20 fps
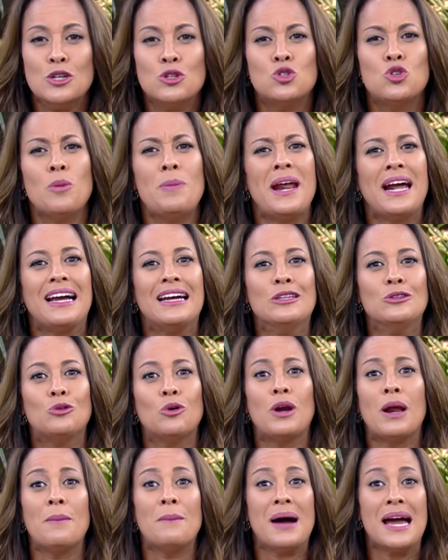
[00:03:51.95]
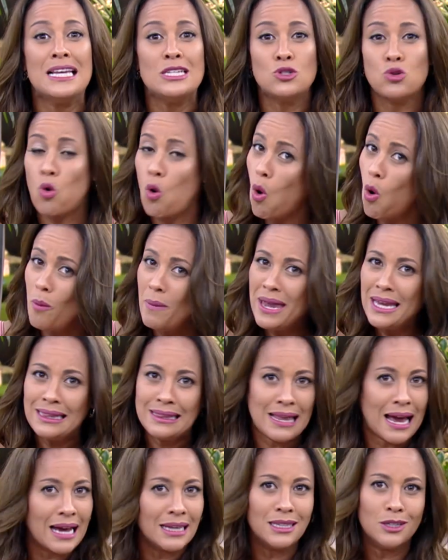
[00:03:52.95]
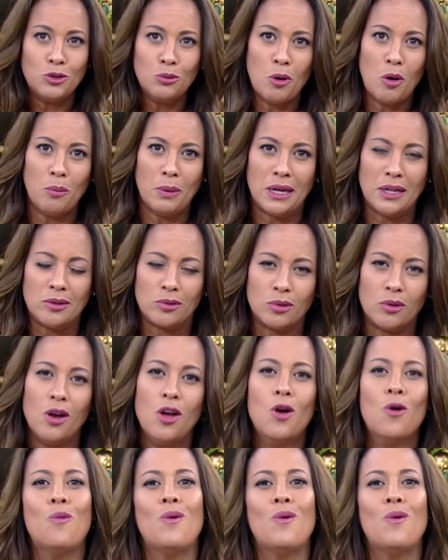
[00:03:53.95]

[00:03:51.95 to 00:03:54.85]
sobre a cantora mais comentada do momento,